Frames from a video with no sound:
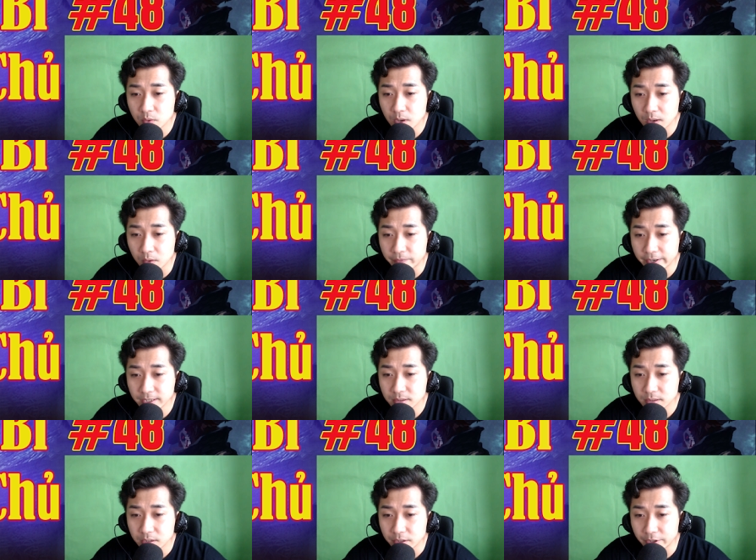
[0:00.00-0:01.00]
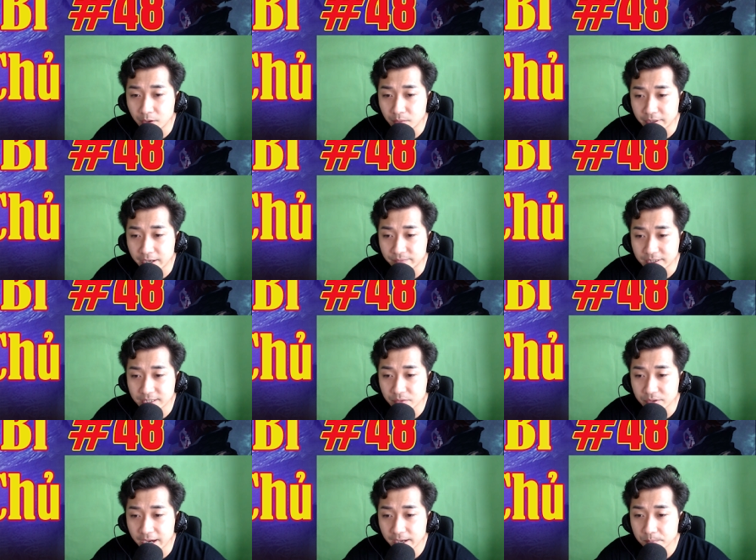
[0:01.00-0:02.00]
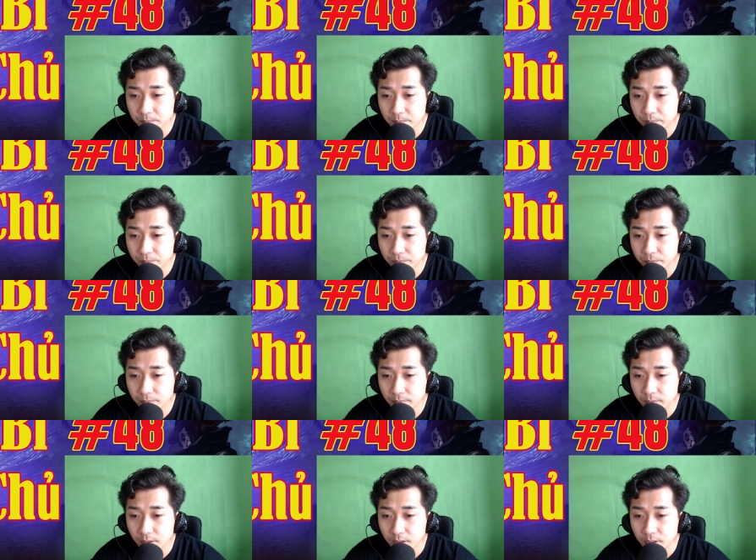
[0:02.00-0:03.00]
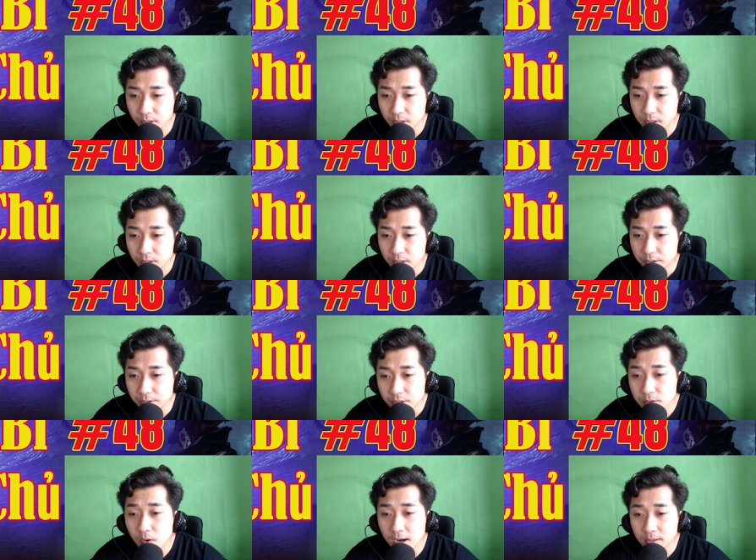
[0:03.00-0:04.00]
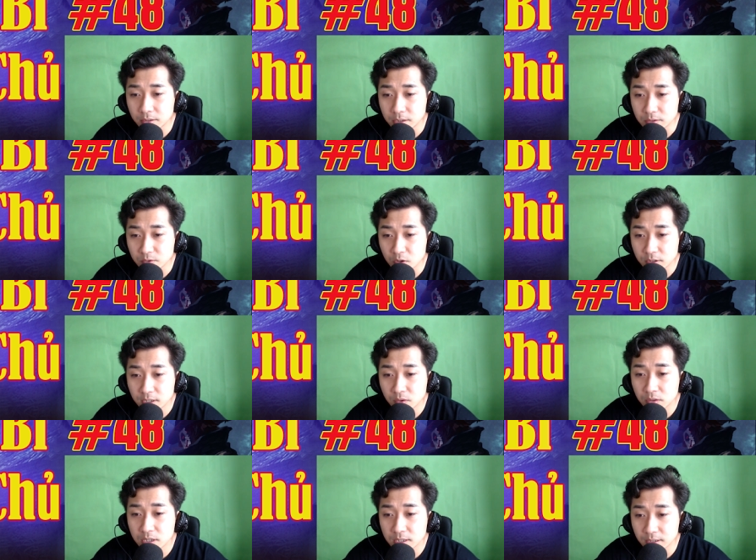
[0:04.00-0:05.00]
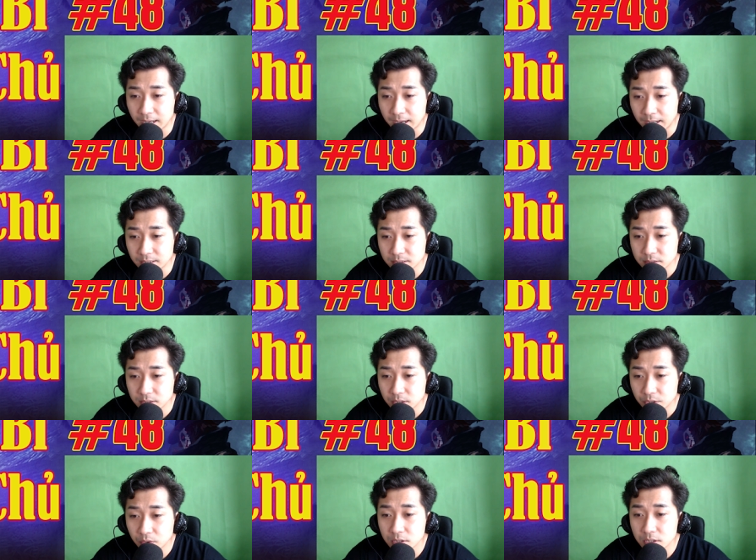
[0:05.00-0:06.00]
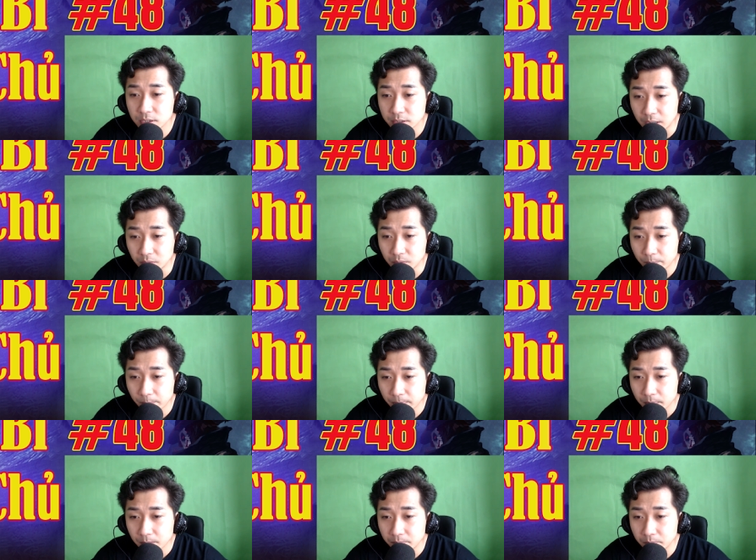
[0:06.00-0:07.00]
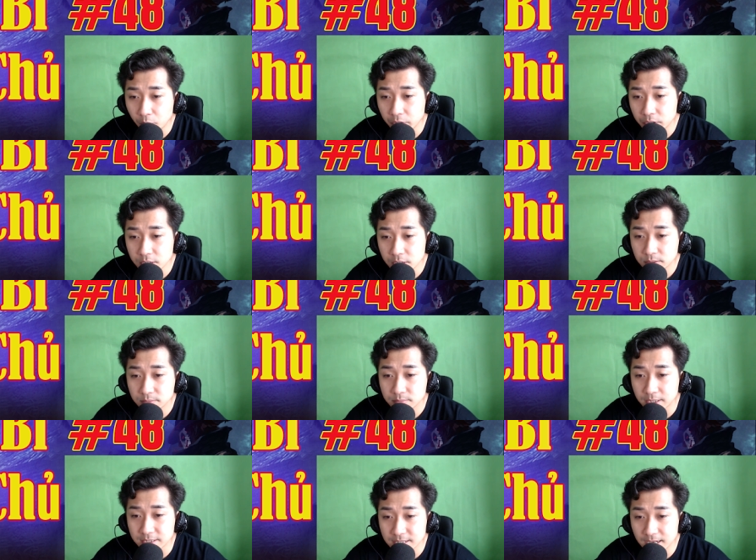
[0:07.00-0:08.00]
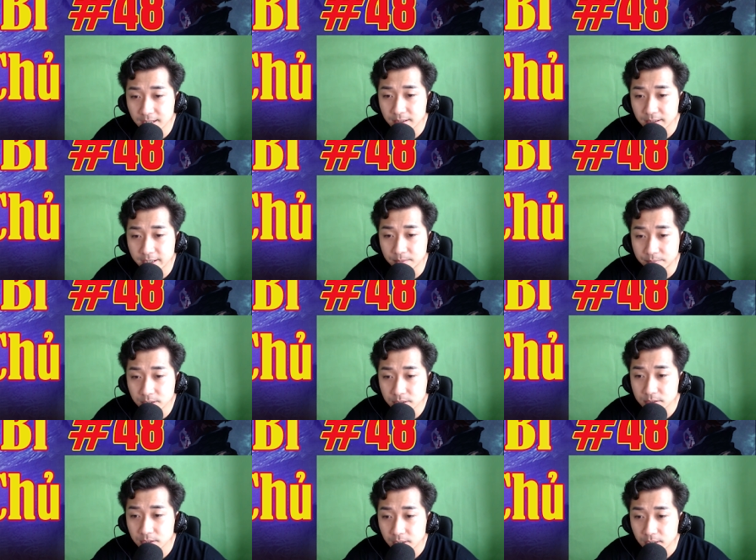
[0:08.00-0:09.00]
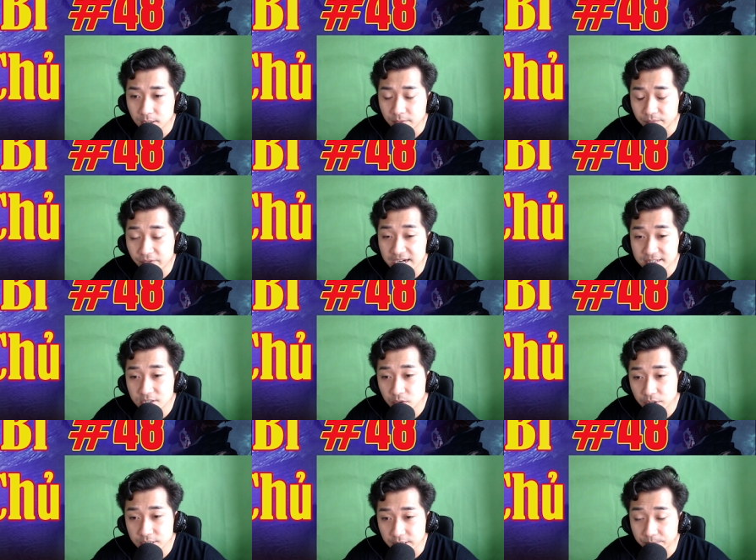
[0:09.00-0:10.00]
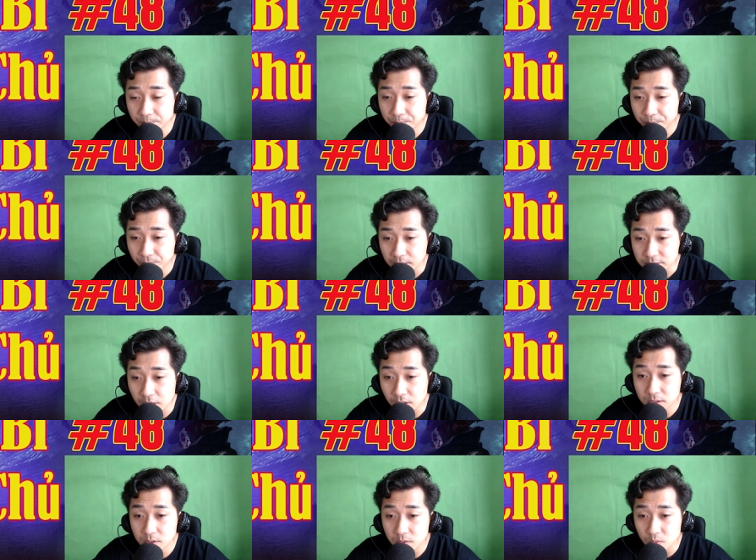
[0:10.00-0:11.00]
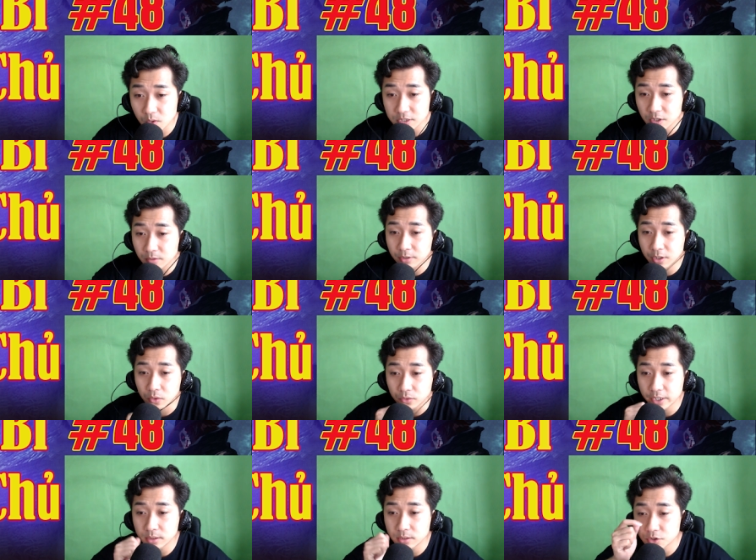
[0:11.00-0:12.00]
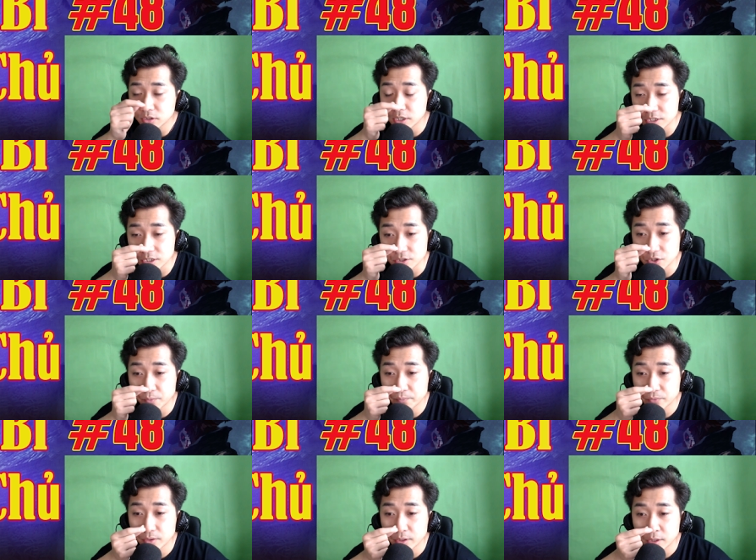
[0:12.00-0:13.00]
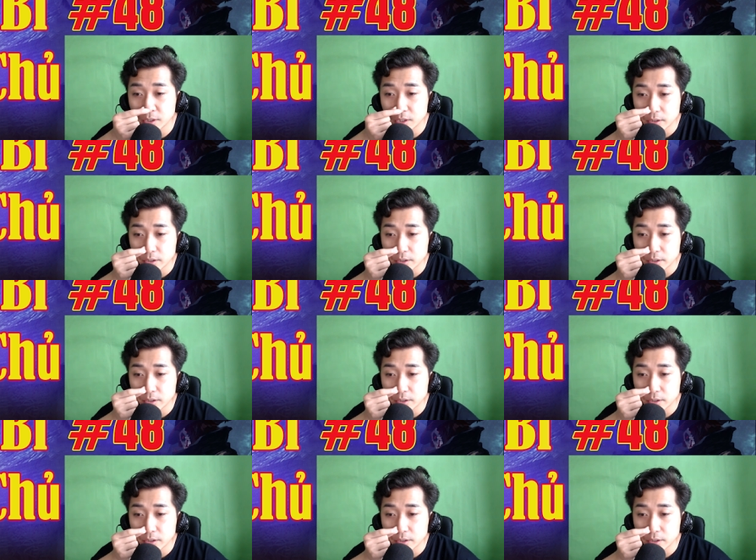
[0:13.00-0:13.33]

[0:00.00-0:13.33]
nước hoa trước khi đi dự tiệc mấy tiếng đồng hồ cơ, để điều hòa trước. đến khi bắt đầu bữa tiệc nước hoa sẽ bay hơi bớt đi. Nhưng vừa rồi trên ngực của ông ta là mùi nốt hương giữa của nước hoa hậu phách, nồng nàn và tao nhã.